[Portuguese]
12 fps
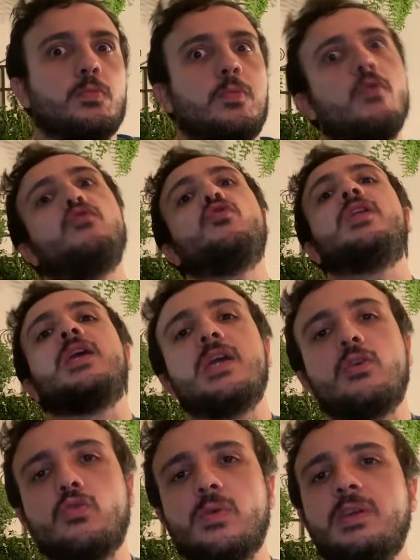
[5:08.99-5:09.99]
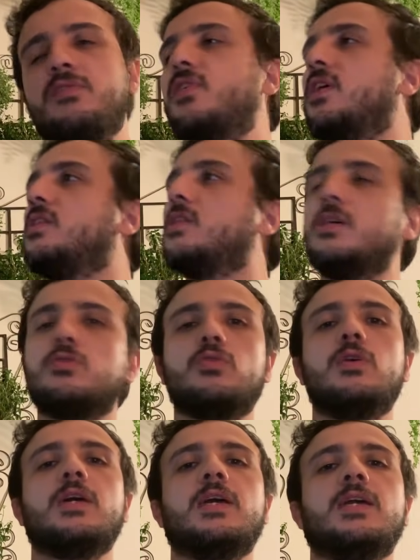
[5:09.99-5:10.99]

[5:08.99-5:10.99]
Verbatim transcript: o povo negro enfrentando